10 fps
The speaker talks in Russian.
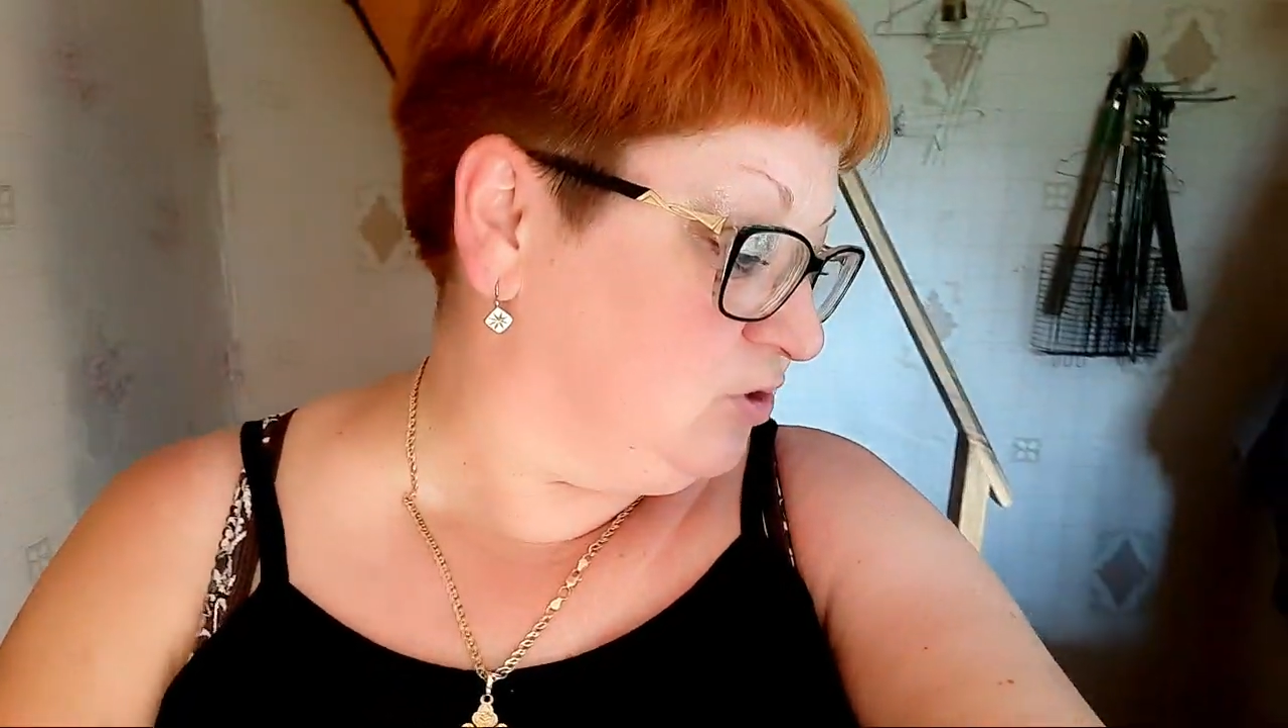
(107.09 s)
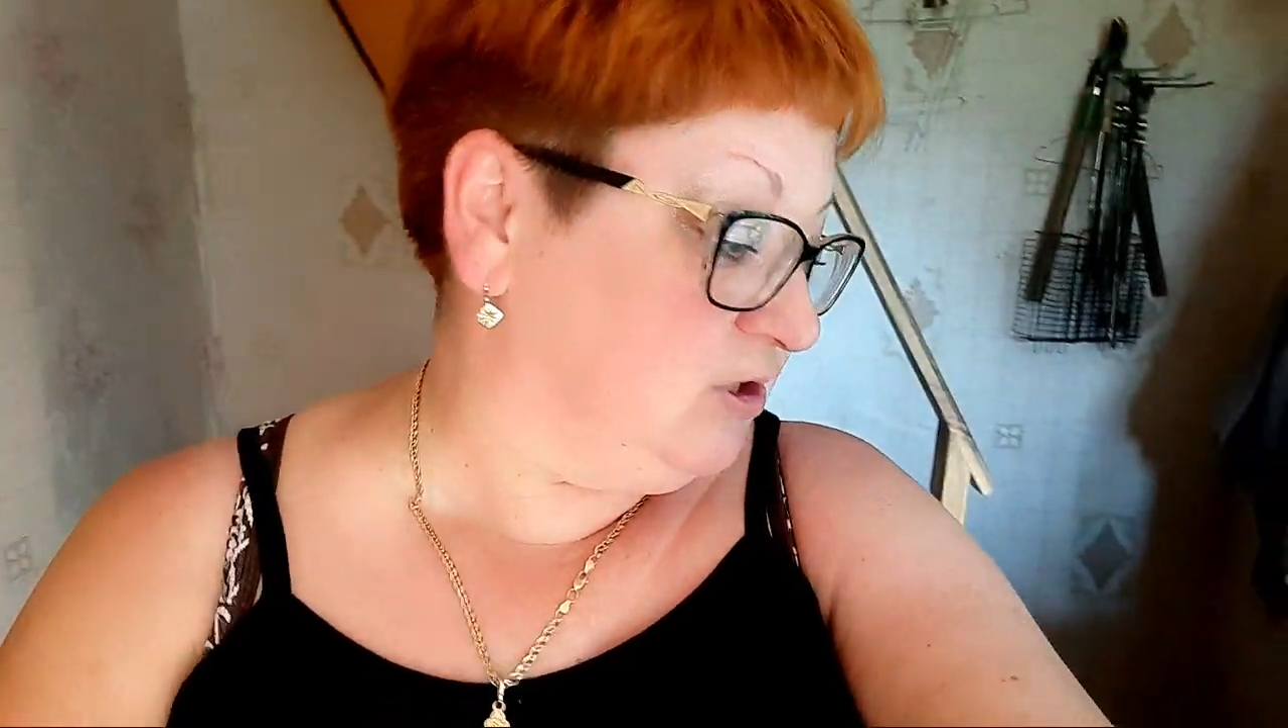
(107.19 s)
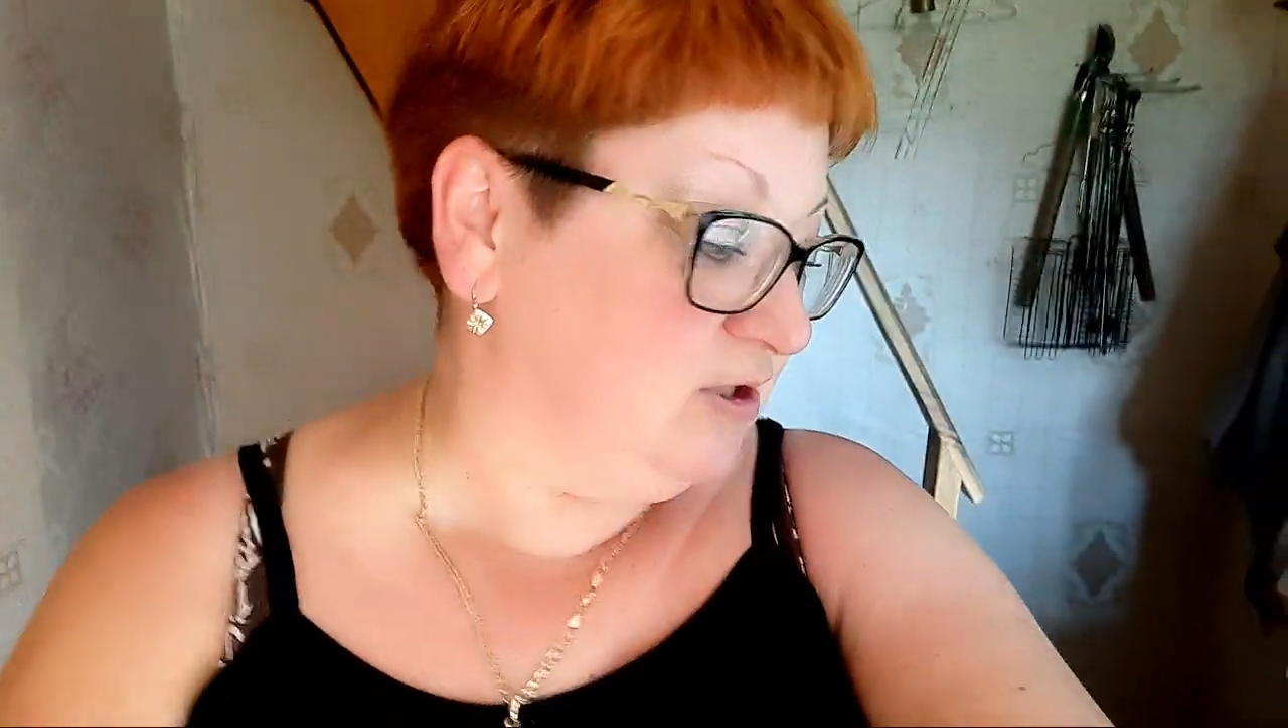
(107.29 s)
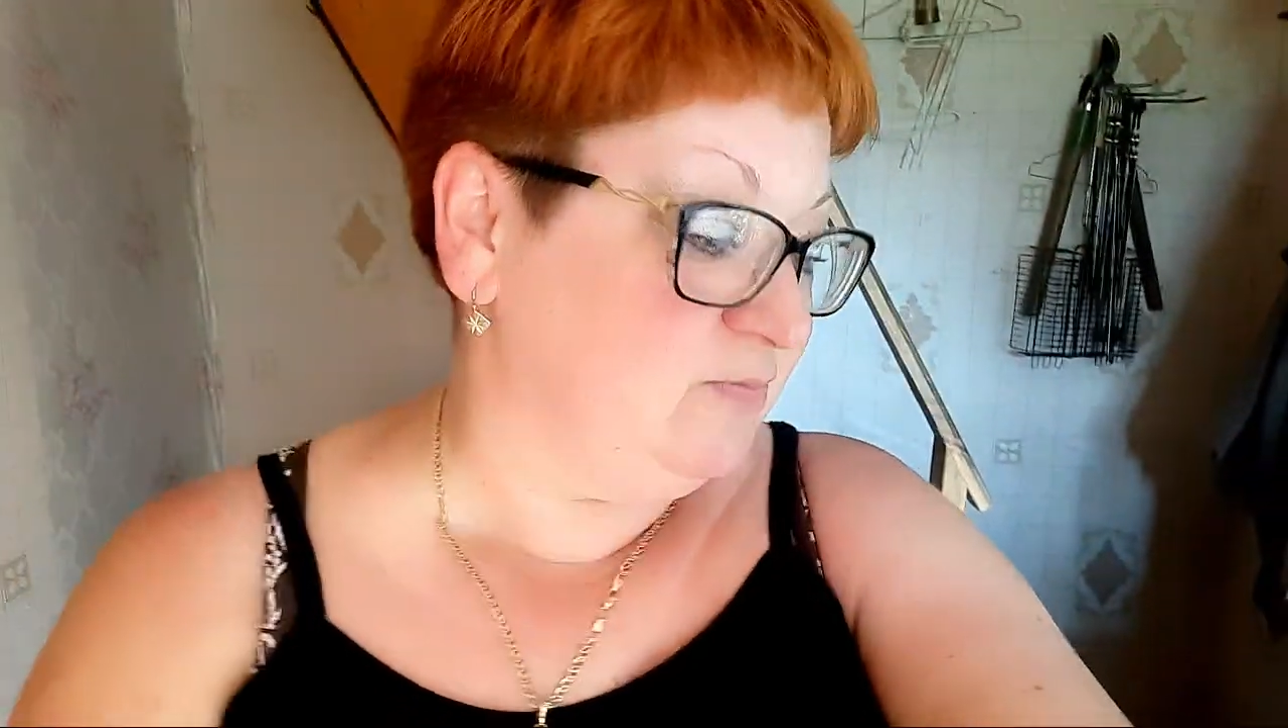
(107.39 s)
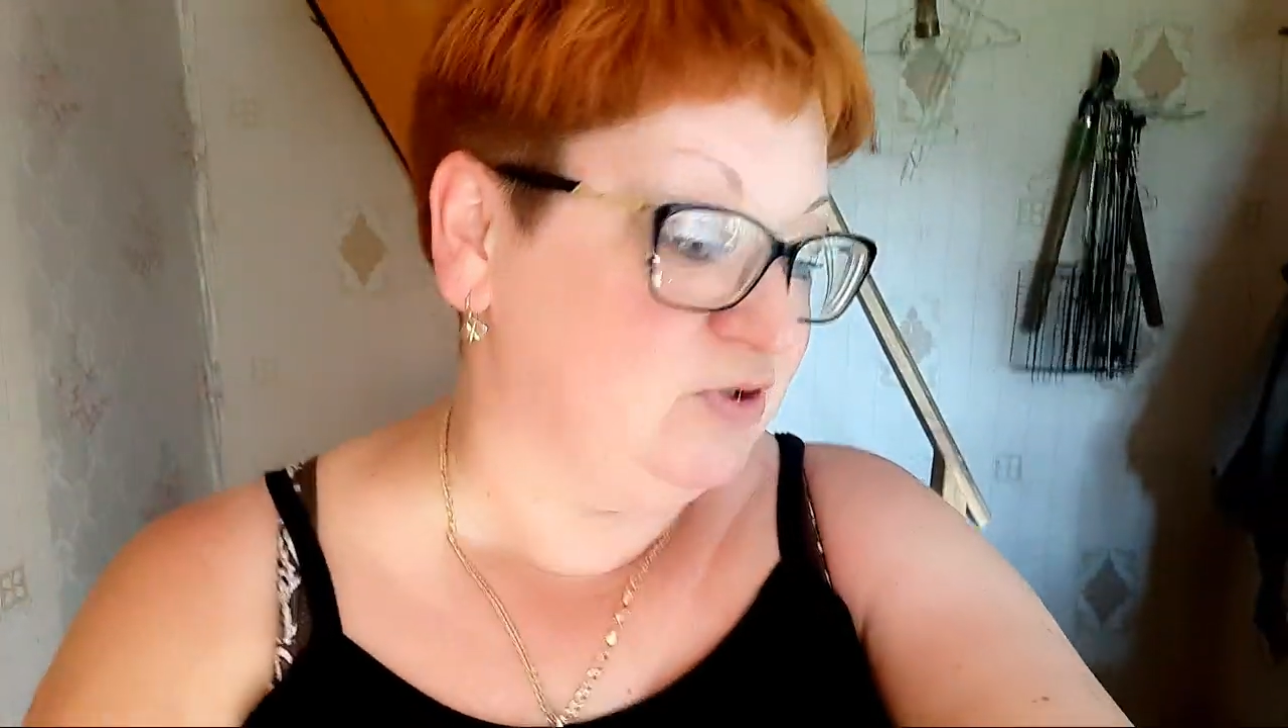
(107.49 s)

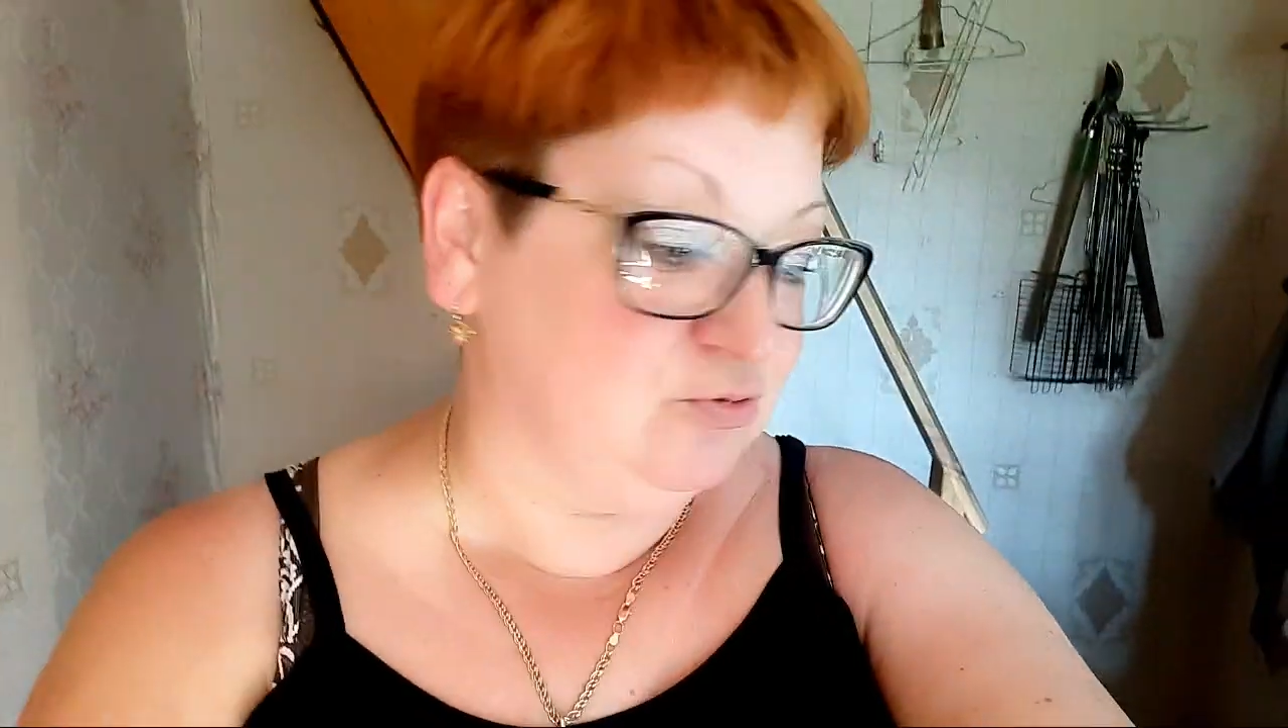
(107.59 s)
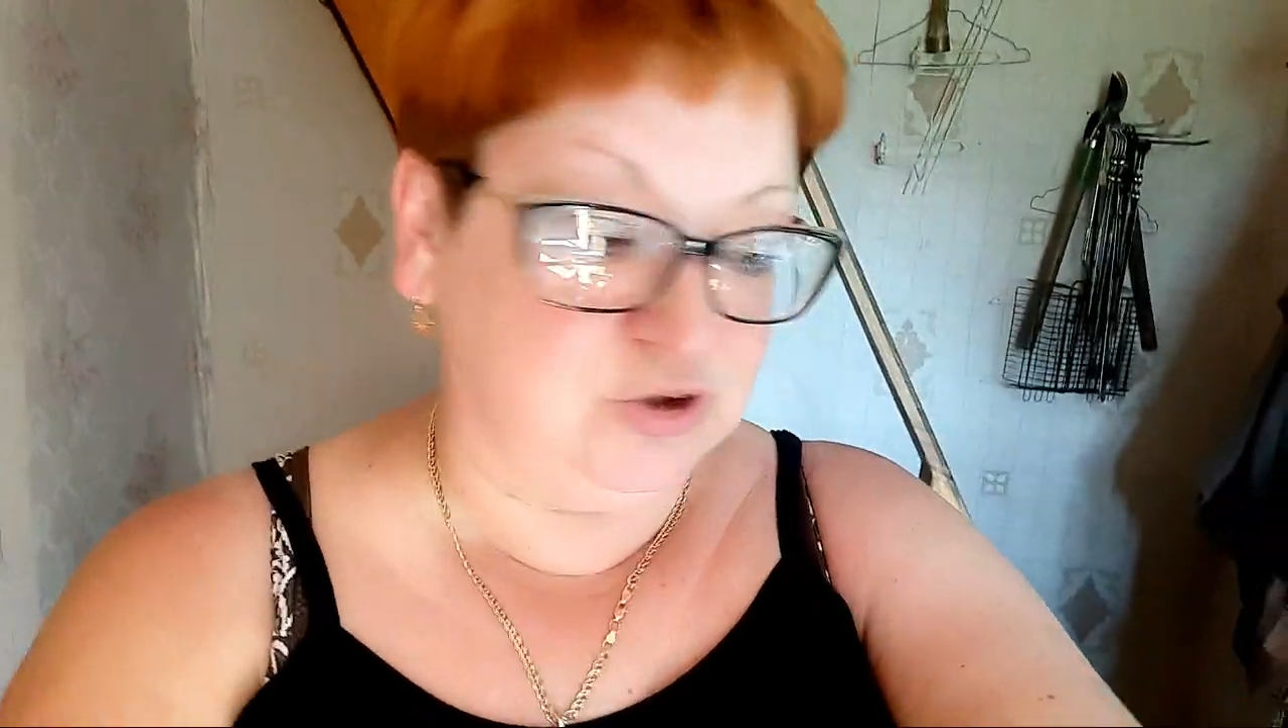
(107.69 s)
рекламирую,